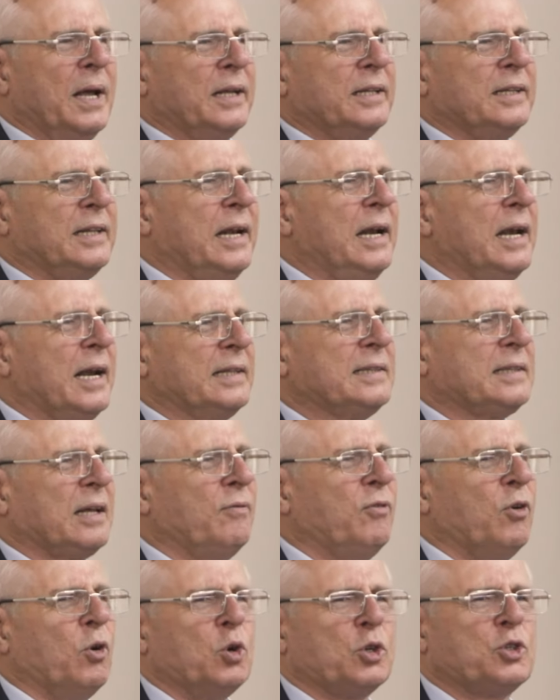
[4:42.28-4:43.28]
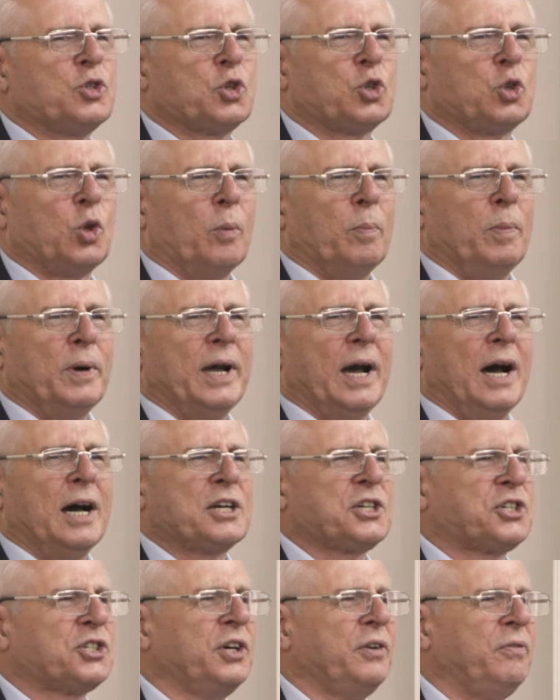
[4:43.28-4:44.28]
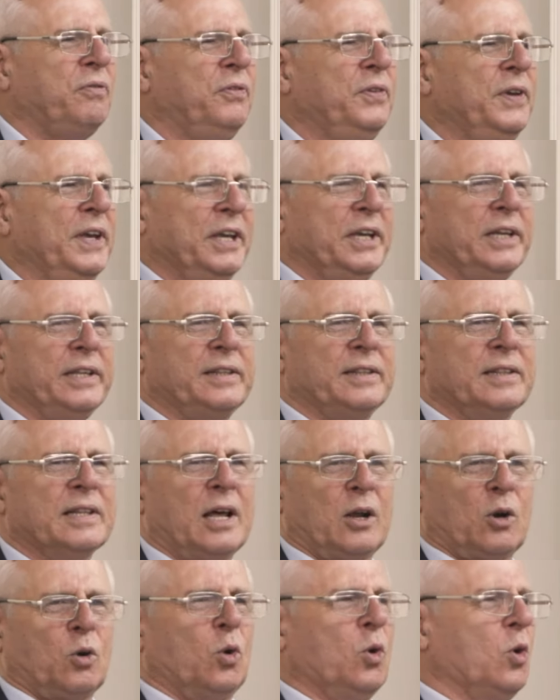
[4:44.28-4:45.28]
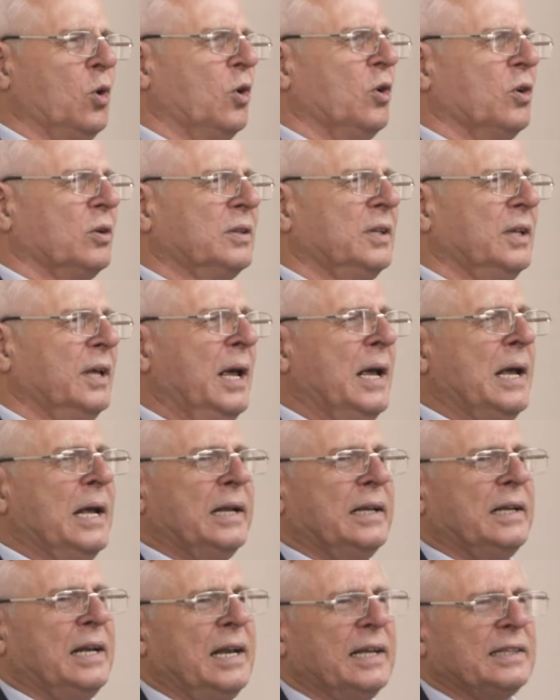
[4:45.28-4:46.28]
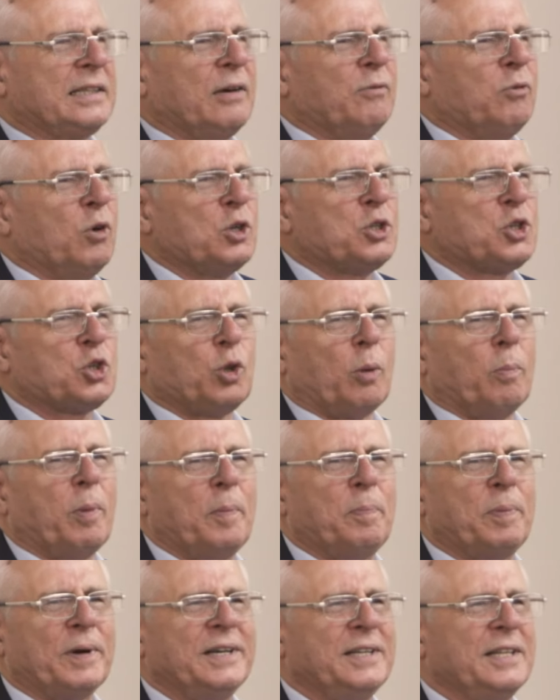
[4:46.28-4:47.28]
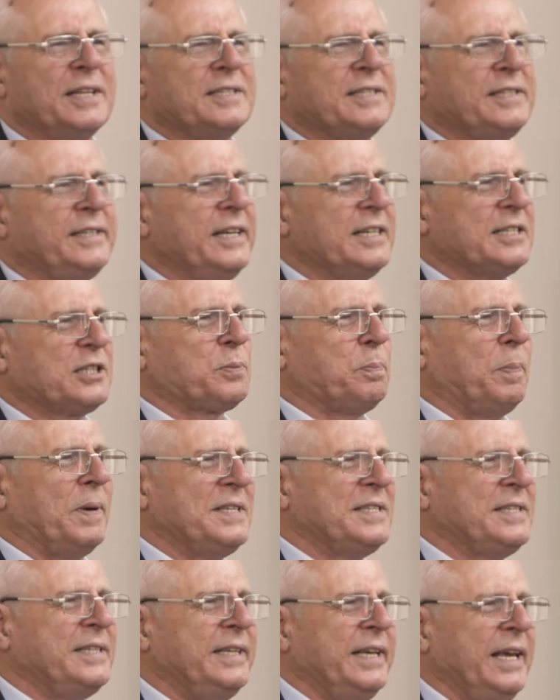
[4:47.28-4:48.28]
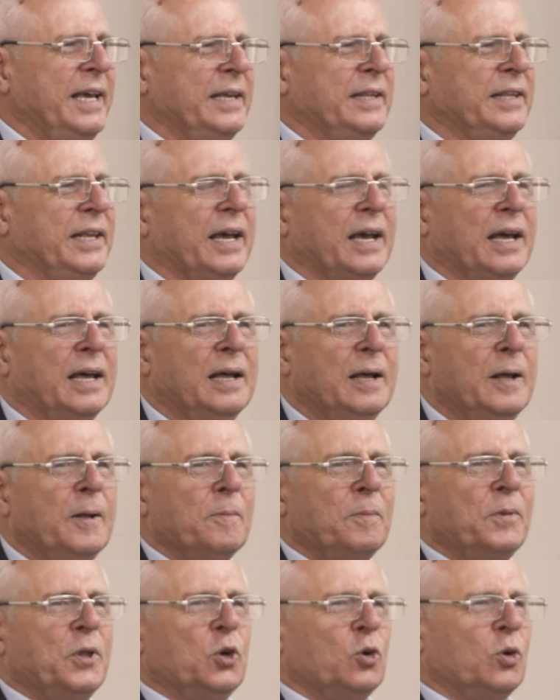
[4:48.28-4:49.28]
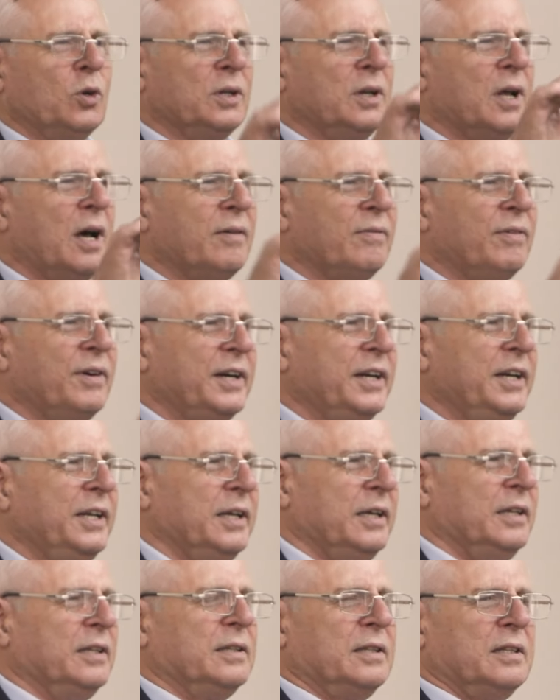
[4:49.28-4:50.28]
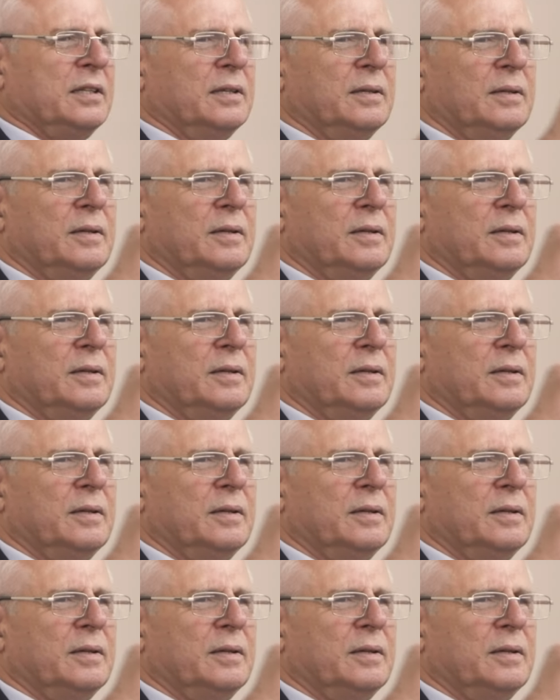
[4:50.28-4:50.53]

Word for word: для того, чтобы оживить народ, для того, чтобы принести спасение. И он говорит,